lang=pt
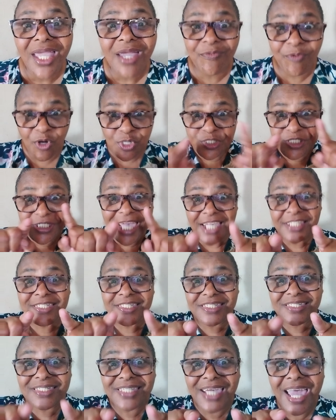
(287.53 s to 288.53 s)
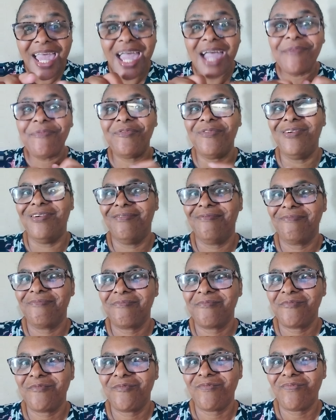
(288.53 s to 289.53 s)
Você é servo.
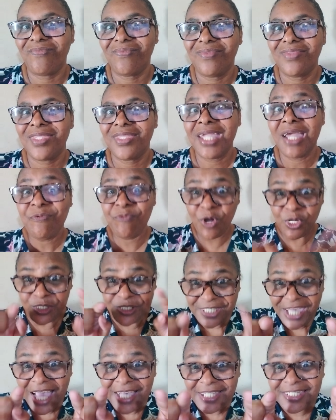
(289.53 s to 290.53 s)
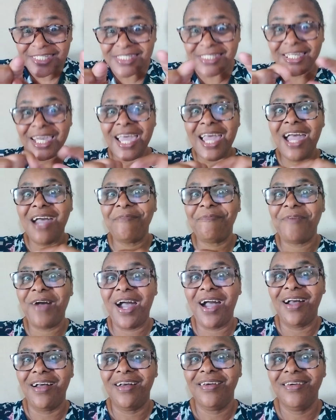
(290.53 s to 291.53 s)
Você é
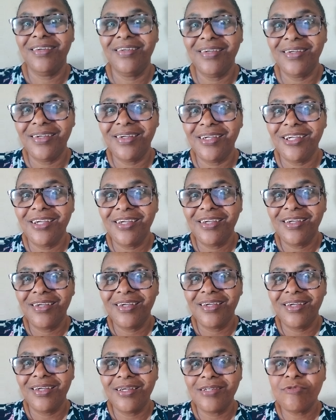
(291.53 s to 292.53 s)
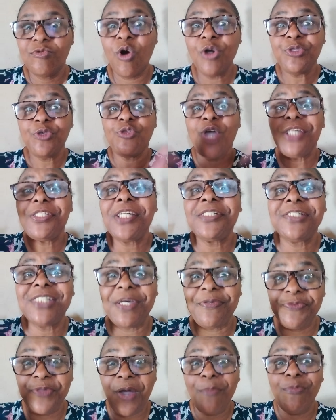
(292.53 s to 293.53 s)
serva. Quando nós
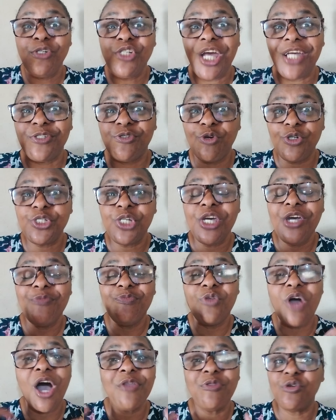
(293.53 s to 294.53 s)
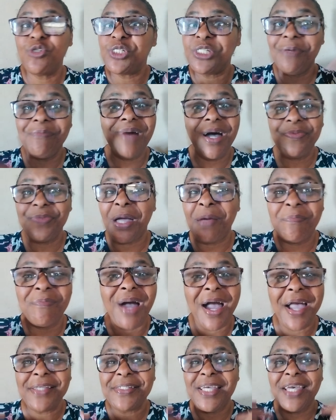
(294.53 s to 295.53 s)
aceitamos Jesus, nós não se manda
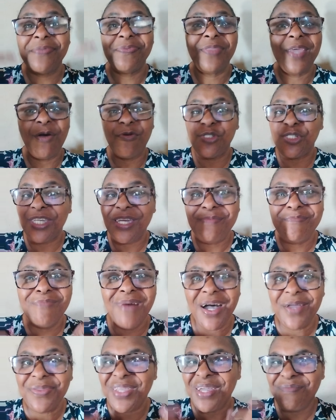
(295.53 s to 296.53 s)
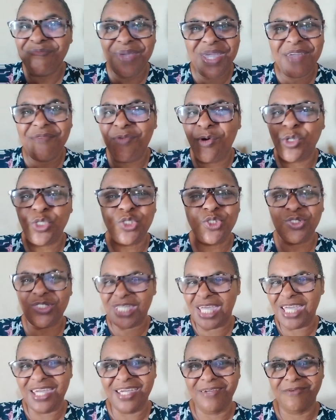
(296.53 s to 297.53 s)
mais, é Deus que manda em mim
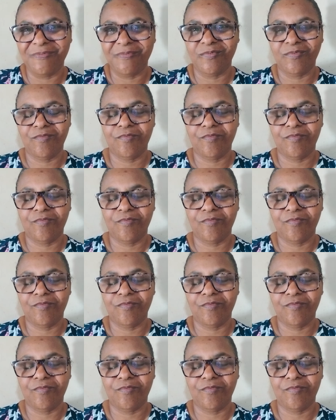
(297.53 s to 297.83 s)
você.